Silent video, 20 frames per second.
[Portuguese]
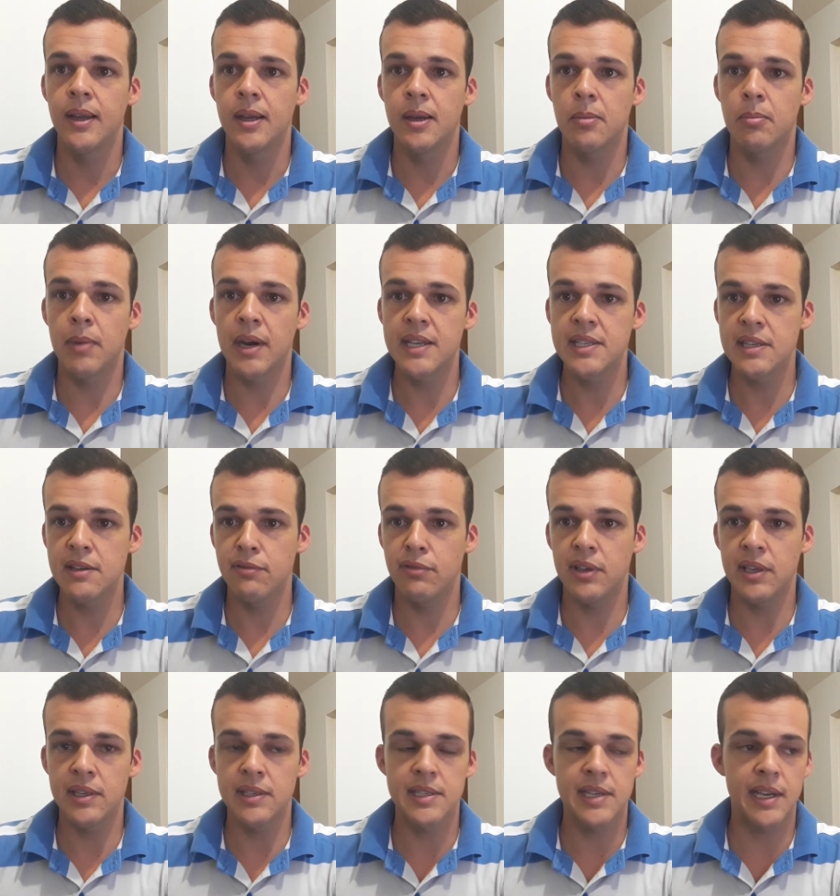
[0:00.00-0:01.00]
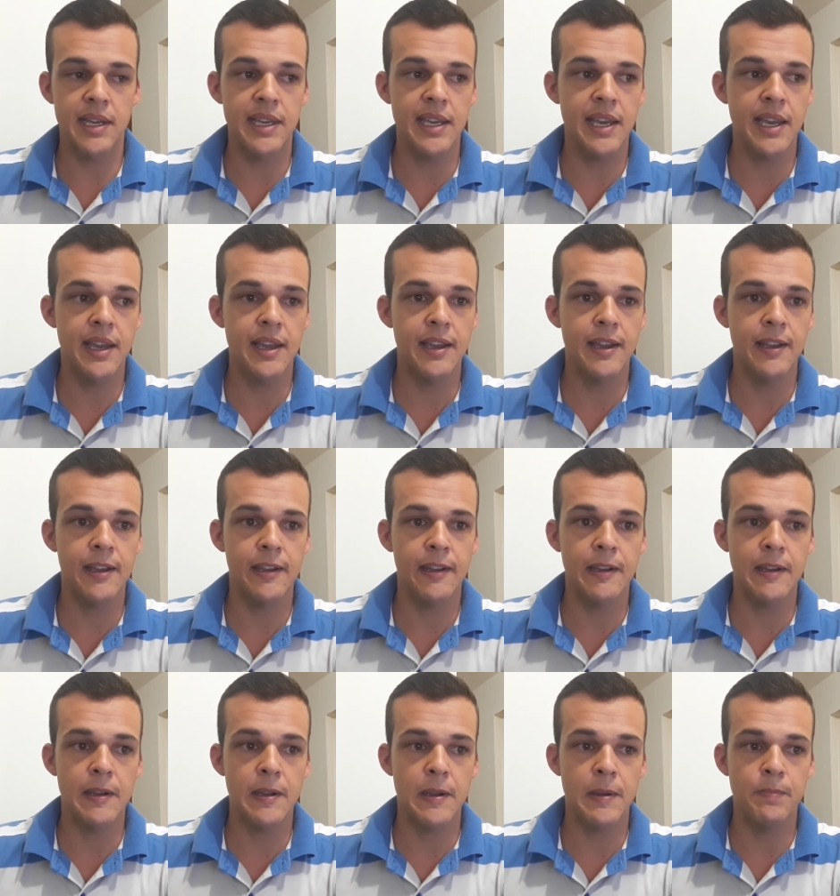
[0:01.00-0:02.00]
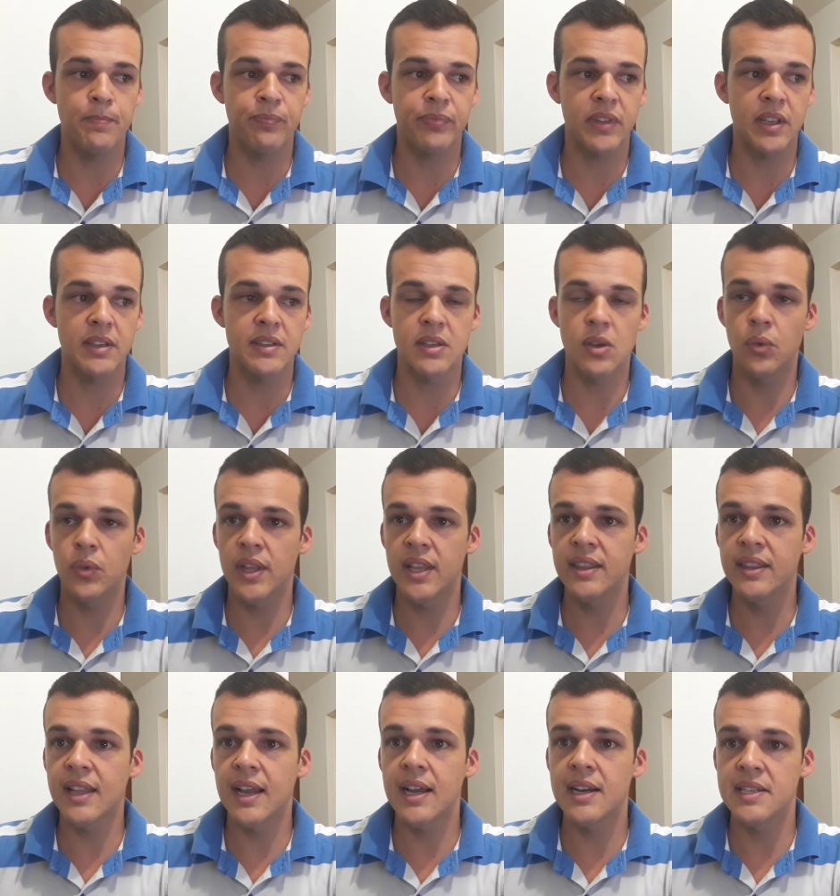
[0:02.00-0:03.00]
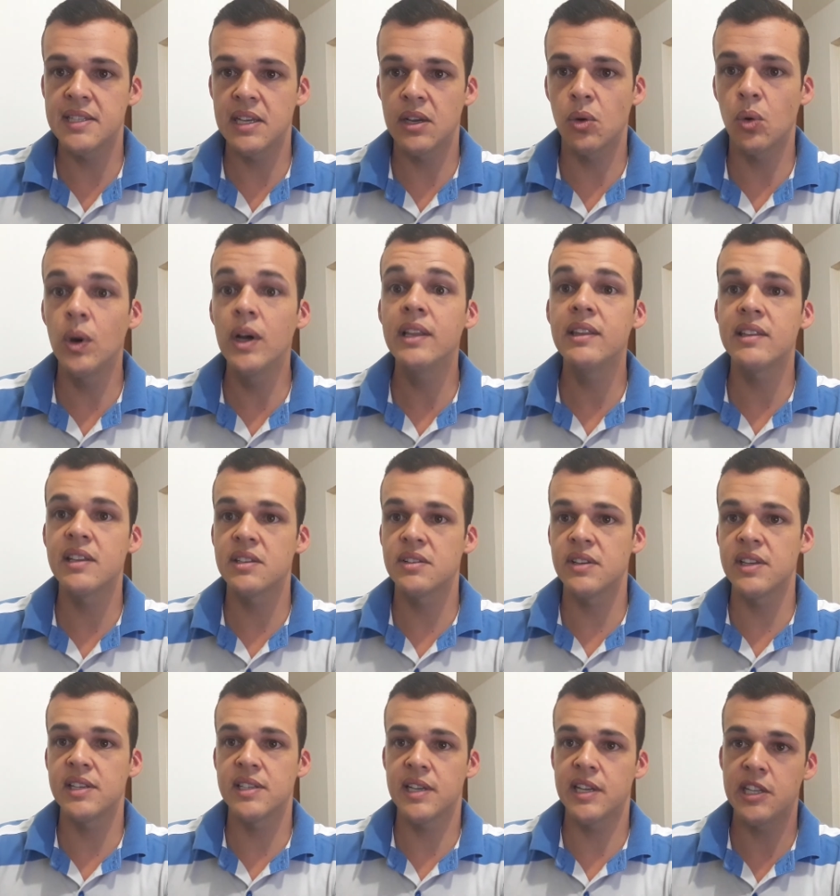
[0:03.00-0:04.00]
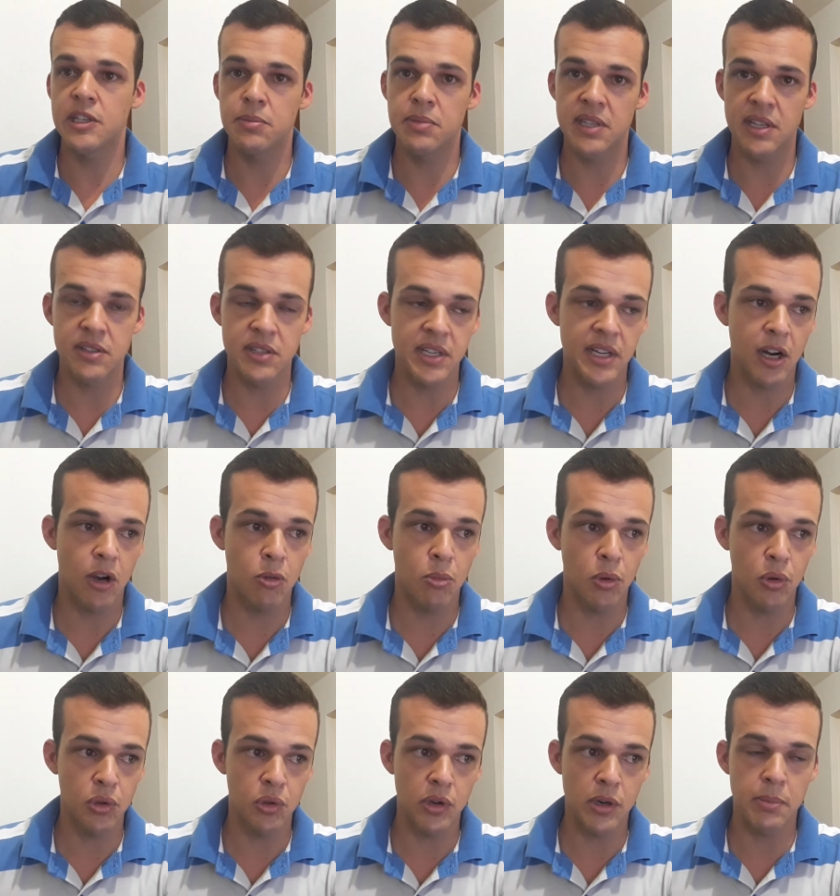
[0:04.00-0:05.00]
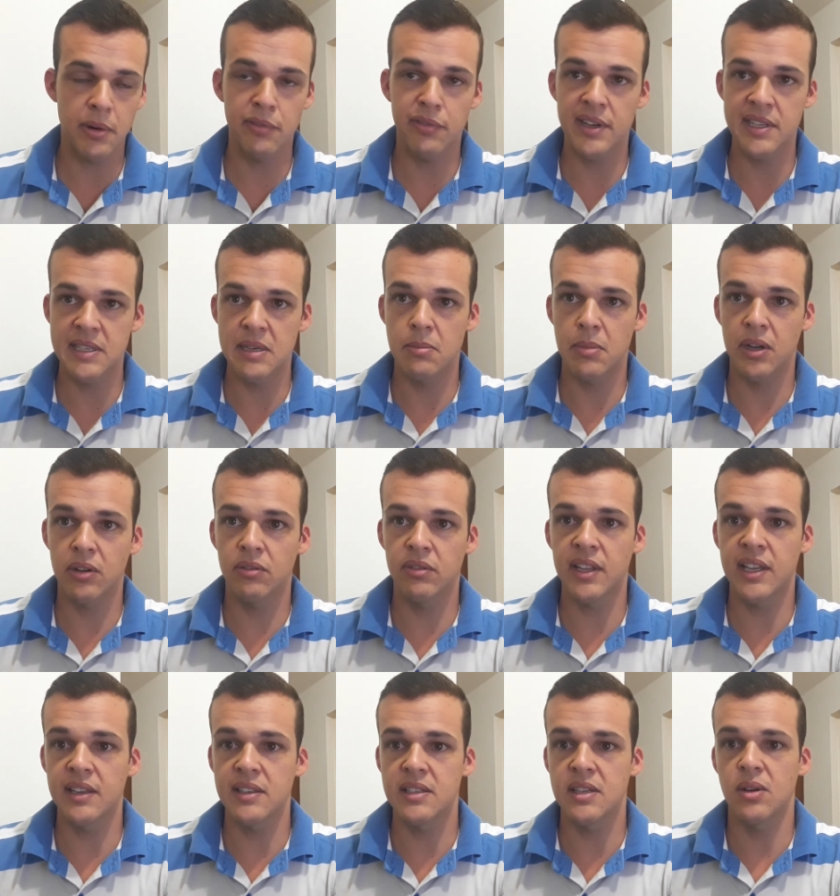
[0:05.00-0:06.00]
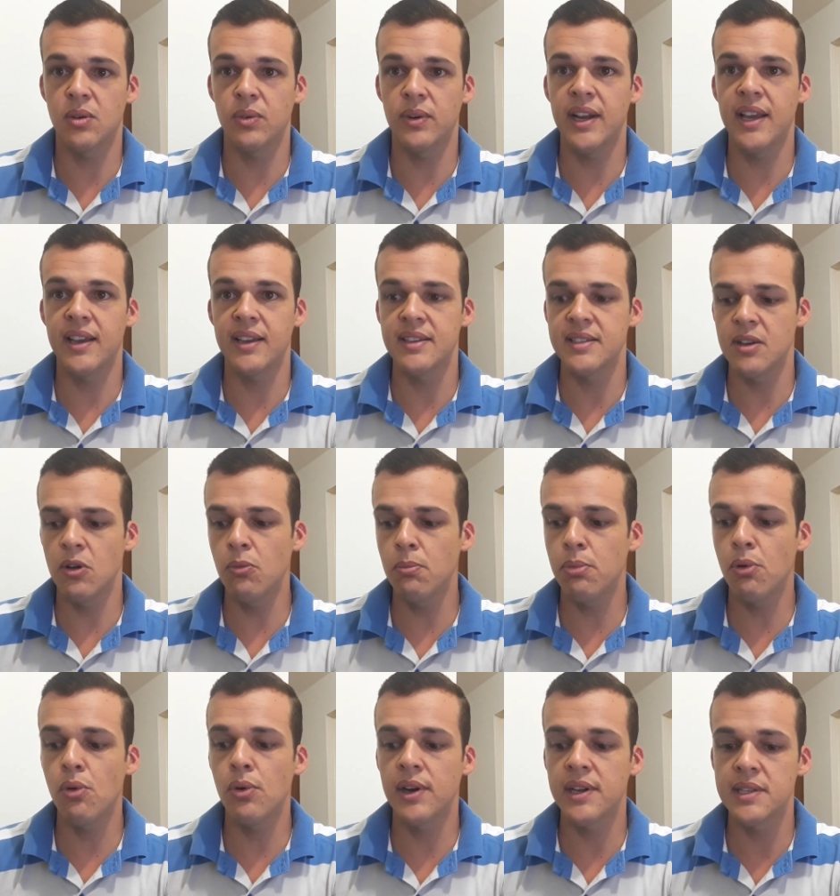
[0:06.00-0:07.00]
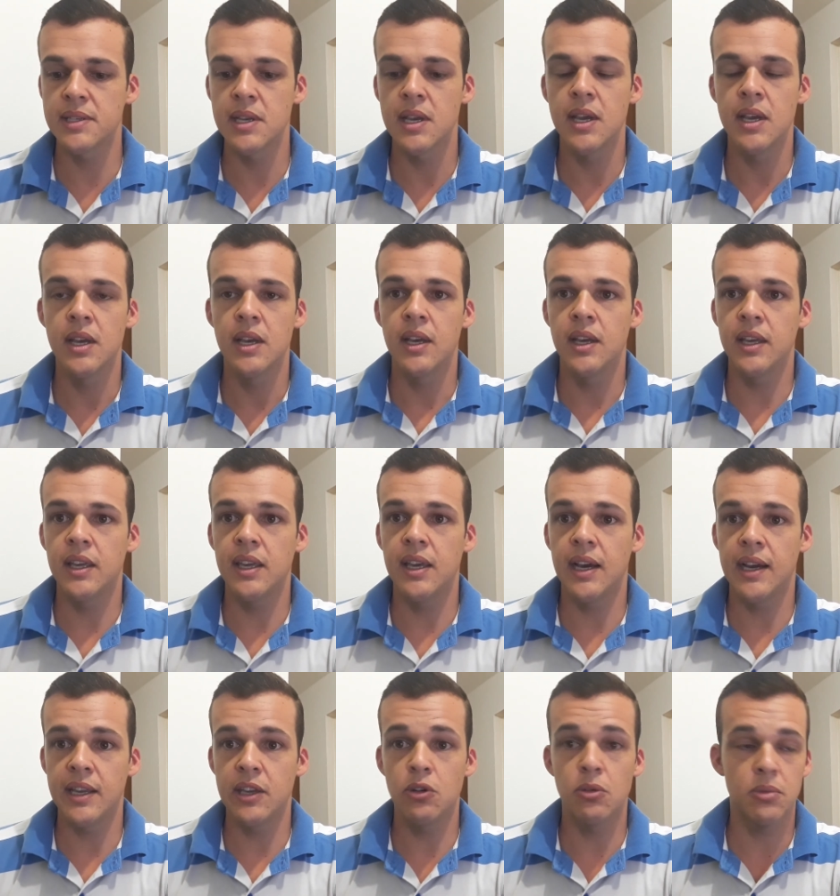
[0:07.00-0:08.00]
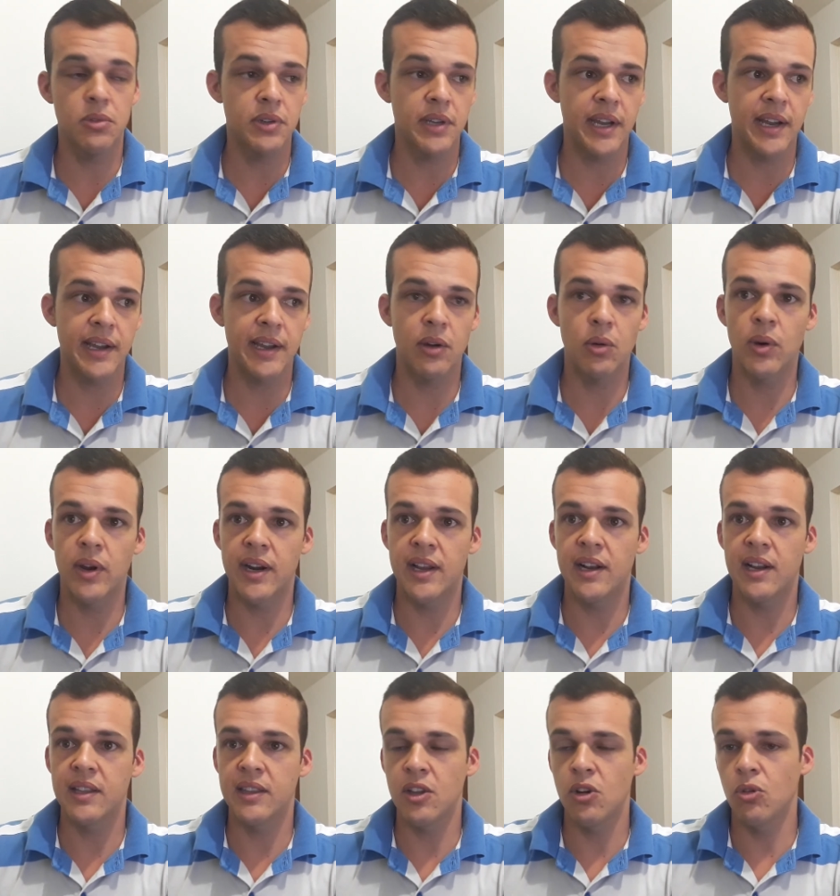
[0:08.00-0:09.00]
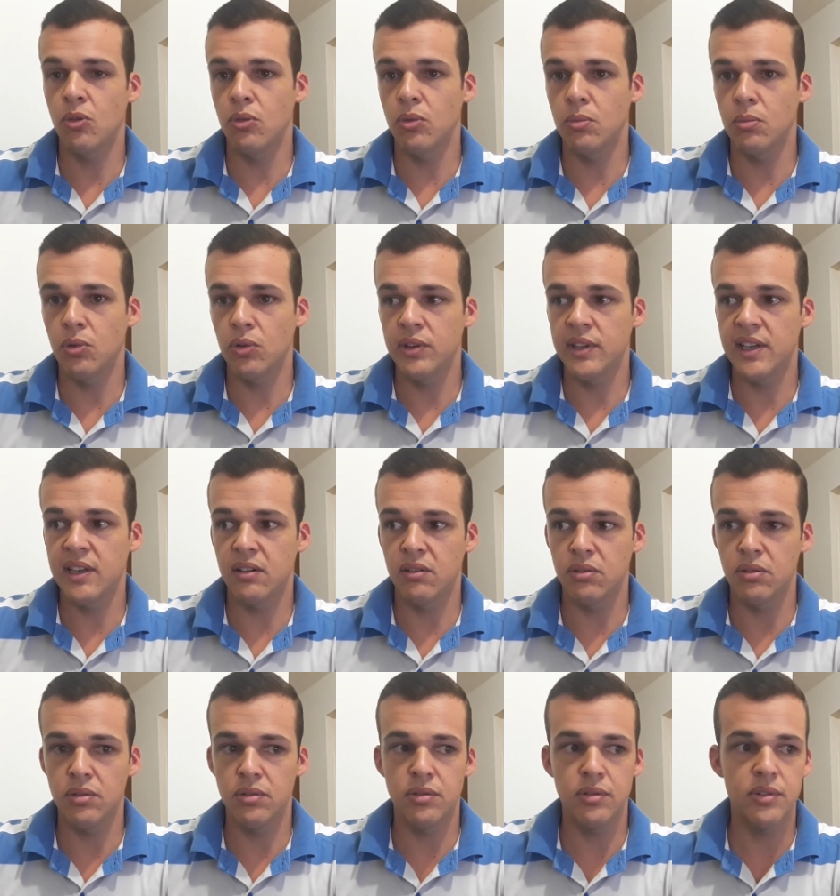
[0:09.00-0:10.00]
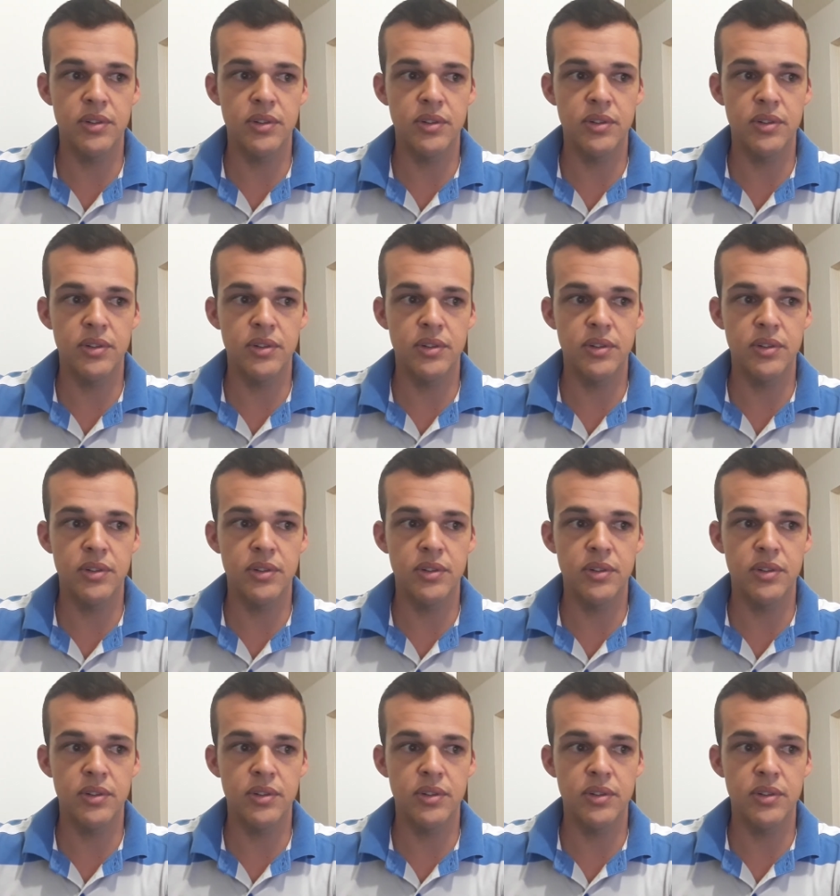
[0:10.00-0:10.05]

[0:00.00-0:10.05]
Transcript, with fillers: Mas enfim, isso aí é, é são detalhes. E quantas vezes a gente precisa tirar um motor para fazer manutenção, né? São poucas. E aí agora ela tem o modelo